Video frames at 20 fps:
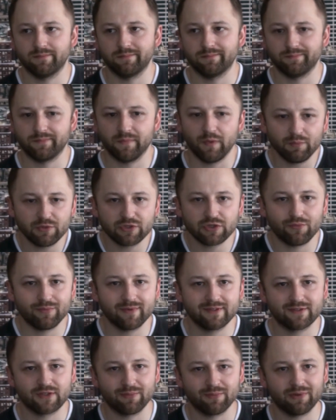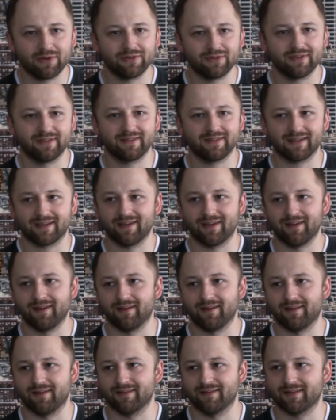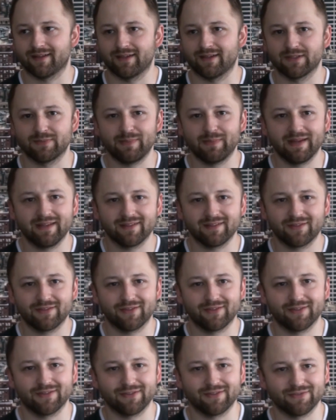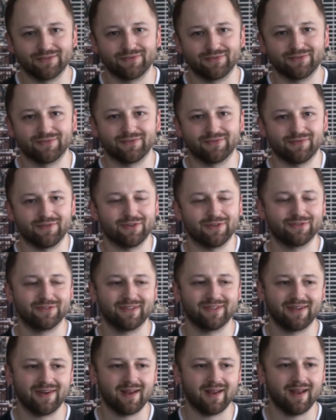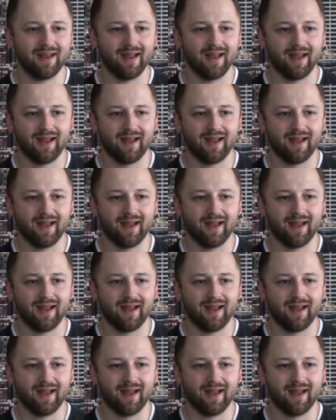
no musiał być zrobiony taki, taki spęd w, Londynie.